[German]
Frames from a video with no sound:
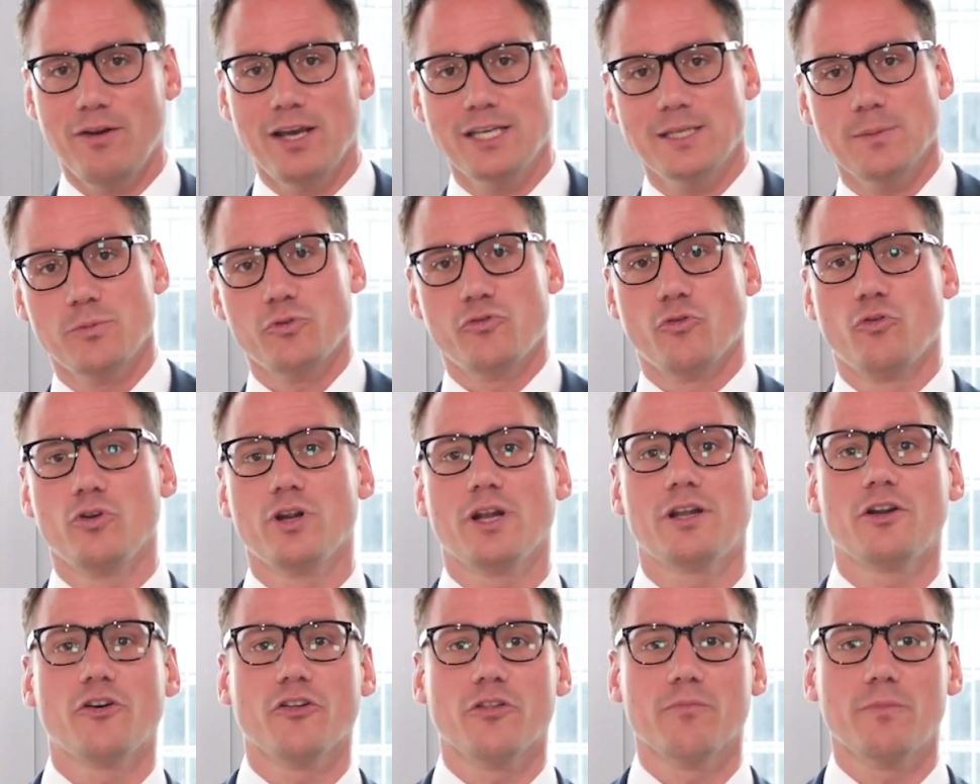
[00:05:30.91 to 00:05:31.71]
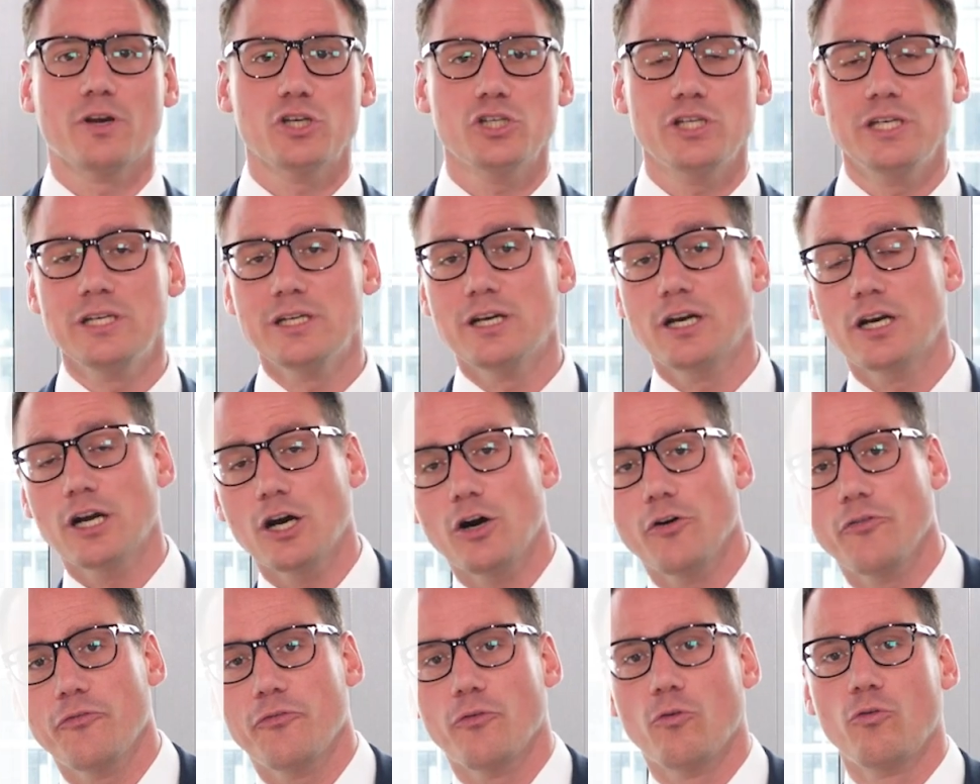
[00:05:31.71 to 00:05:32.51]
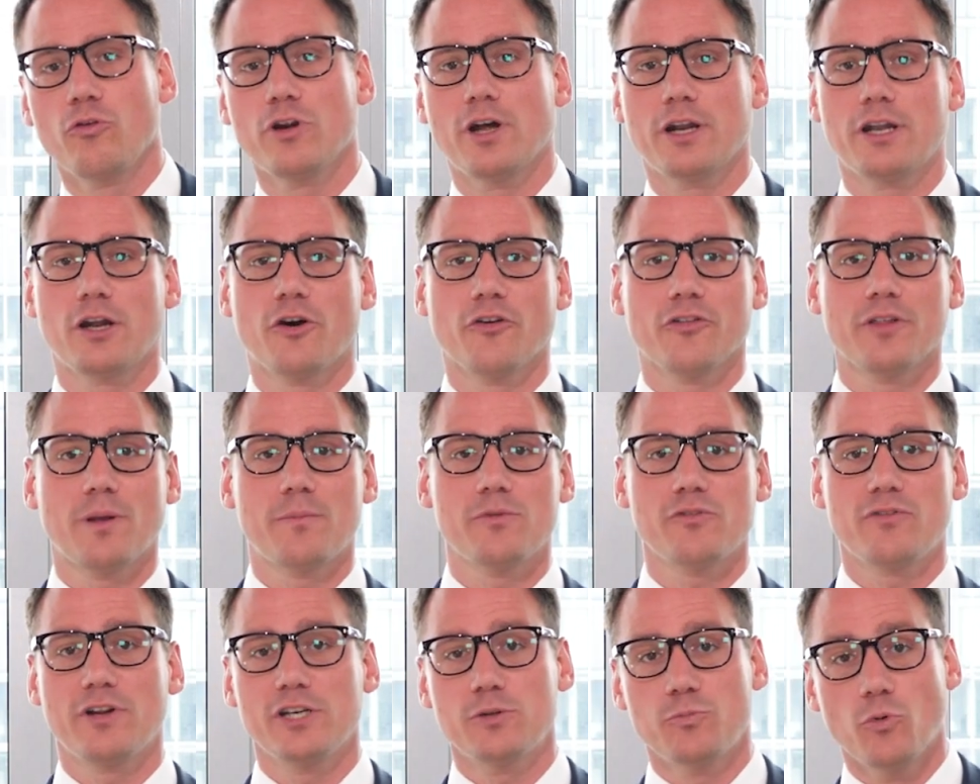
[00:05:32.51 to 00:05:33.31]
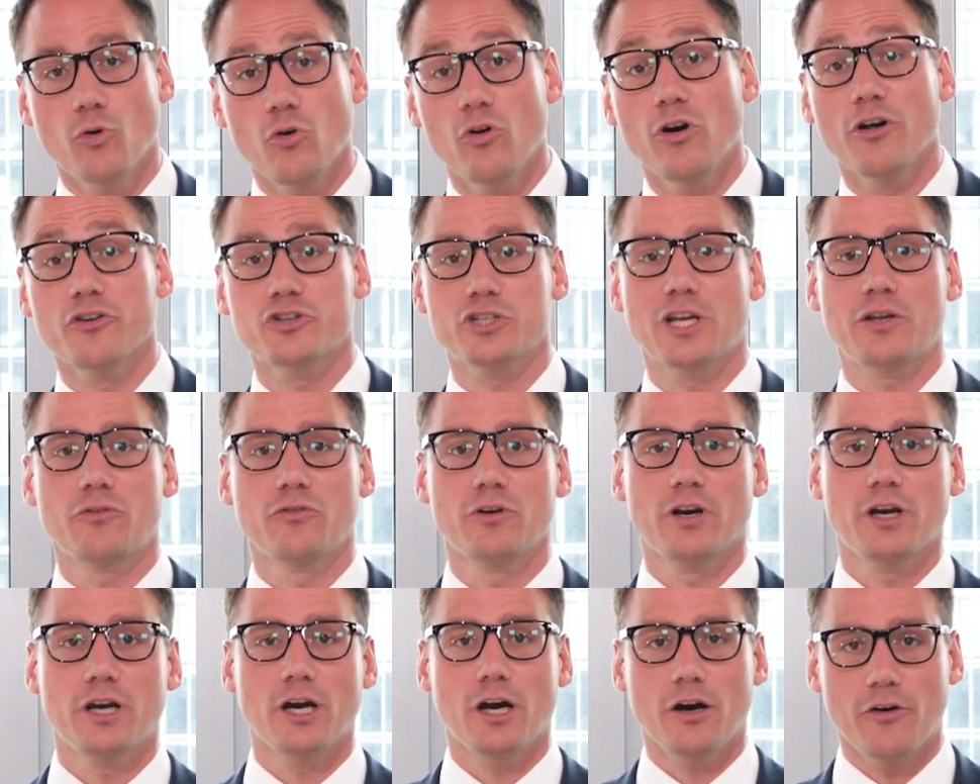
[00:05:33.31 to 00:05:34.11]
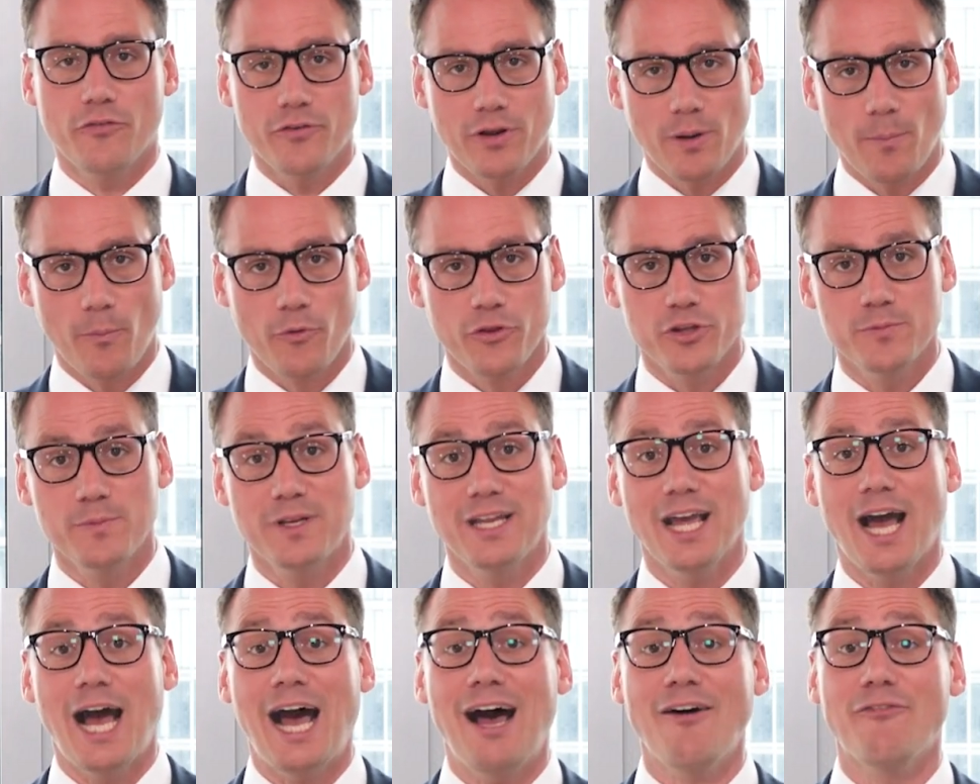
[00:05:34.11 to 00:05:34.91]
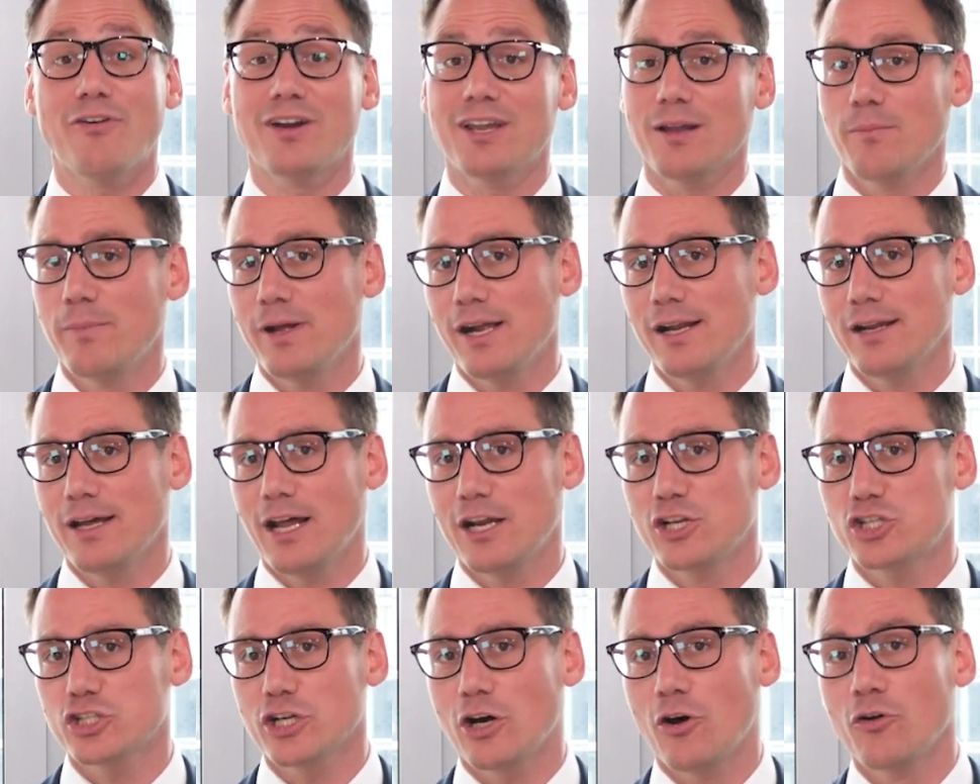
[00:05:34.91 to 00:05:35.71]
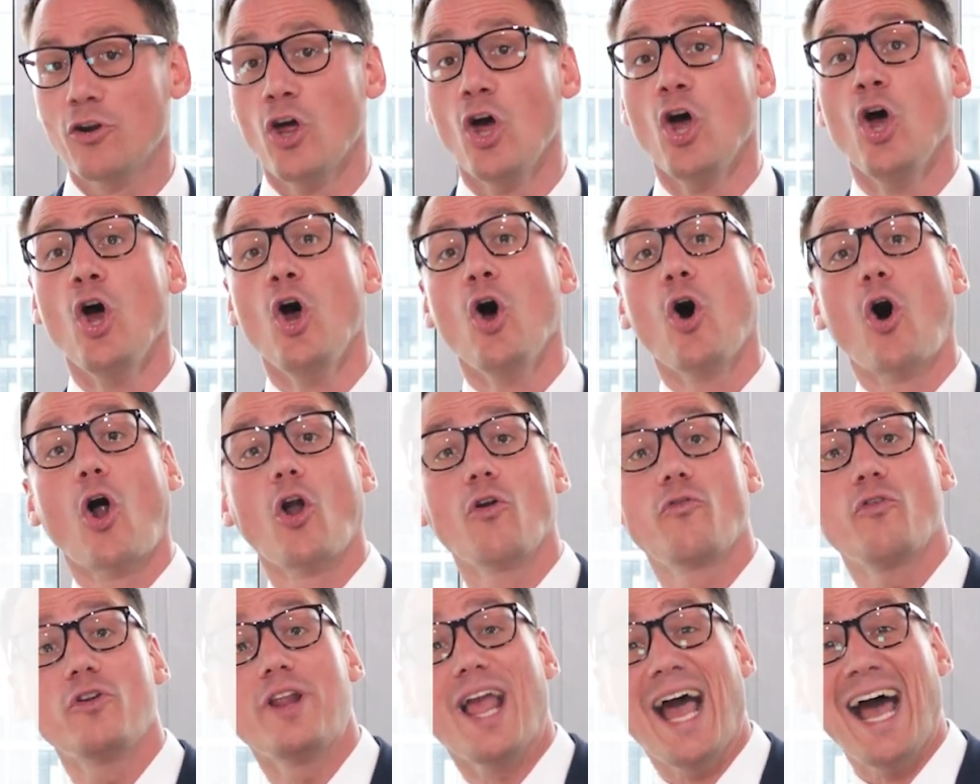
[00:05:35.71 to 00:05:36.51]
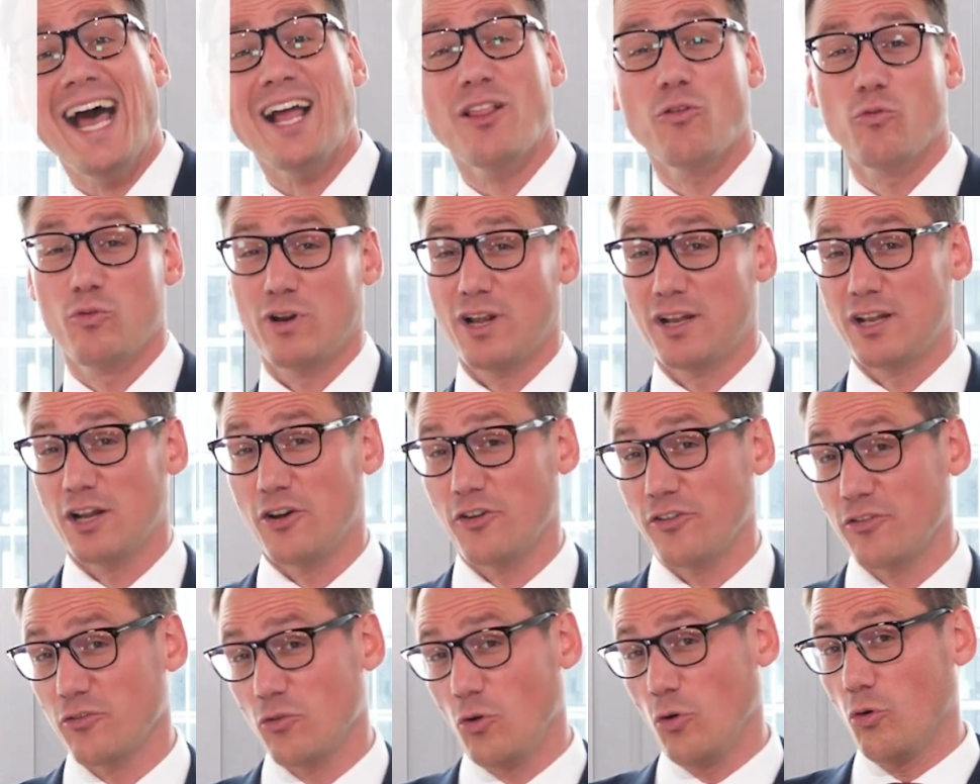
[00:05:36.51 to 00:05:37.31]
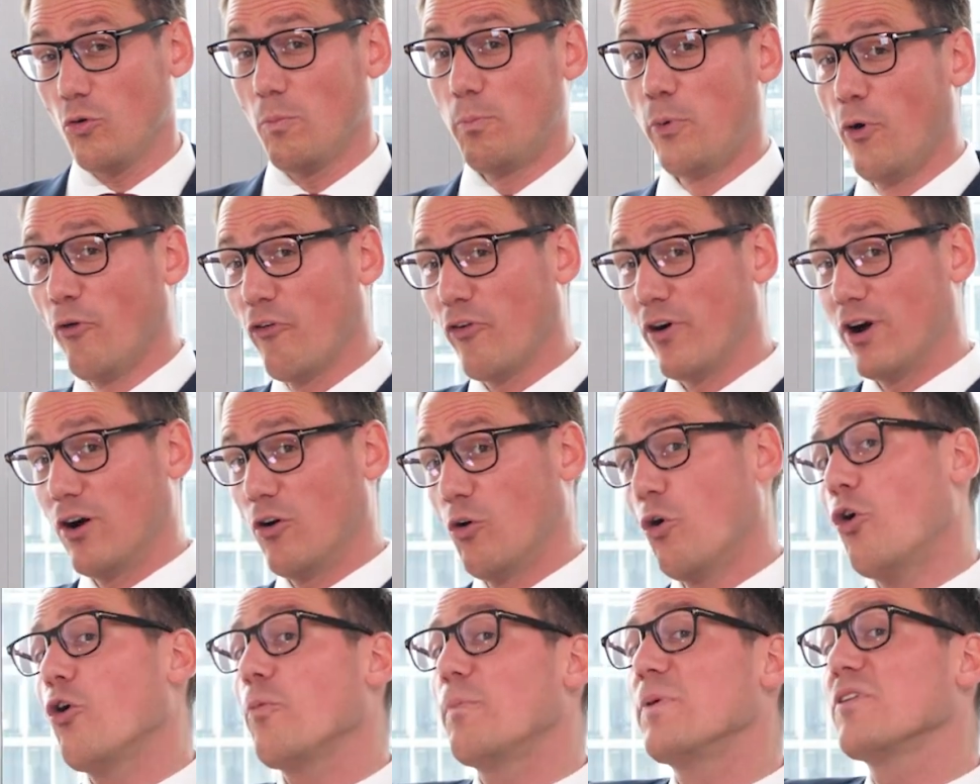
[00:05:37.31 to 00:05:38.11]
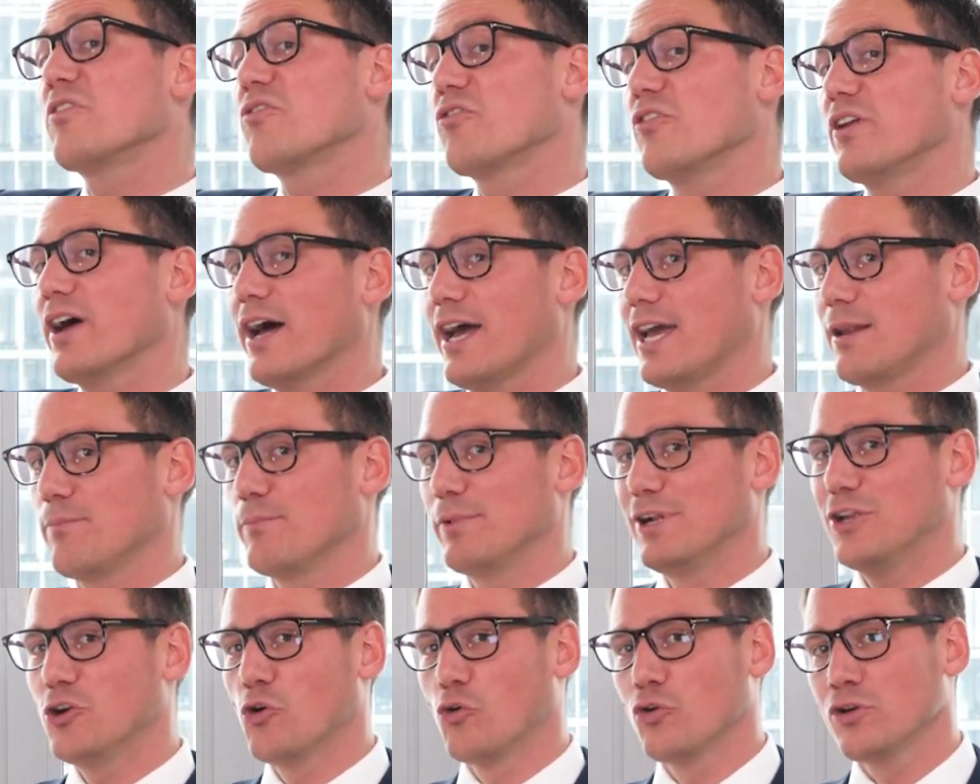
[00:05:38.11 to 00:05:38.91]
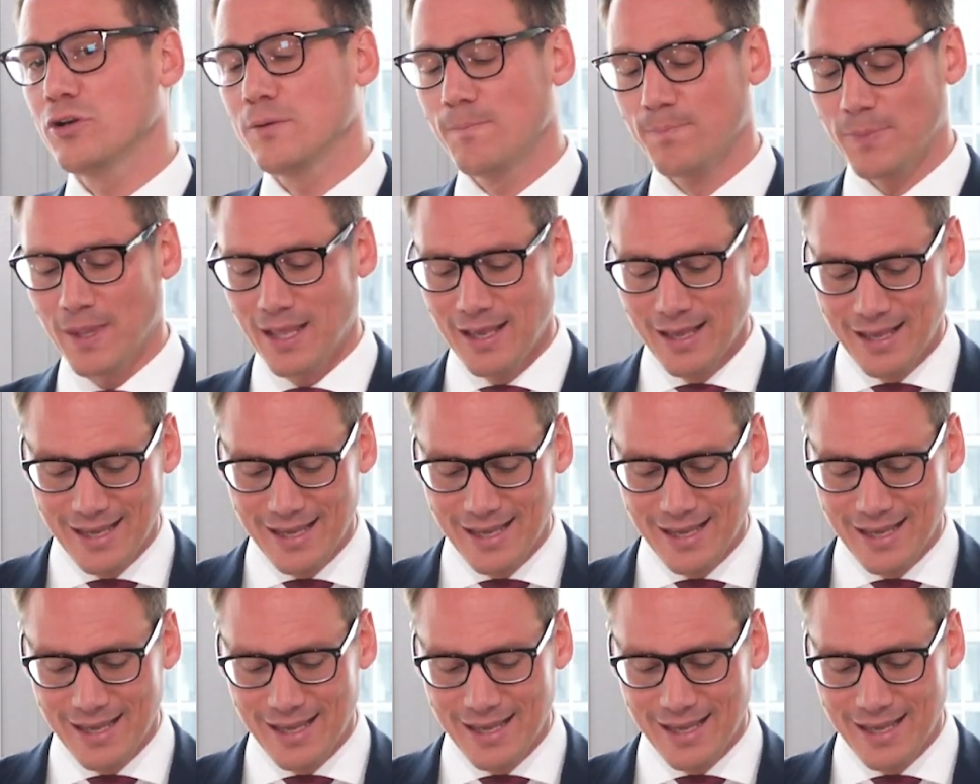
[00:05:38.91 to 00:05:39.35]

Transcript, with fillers: Vielleicht habe ich für 100.000 Maschinen gekauft, für 100.000 habe ich vielleicht Büroausstattung gekauft, dann muss ich mir die AFA-Tabellen anschauen und für die 800.000 Euro Puffer hoch bis zu der 1 Million,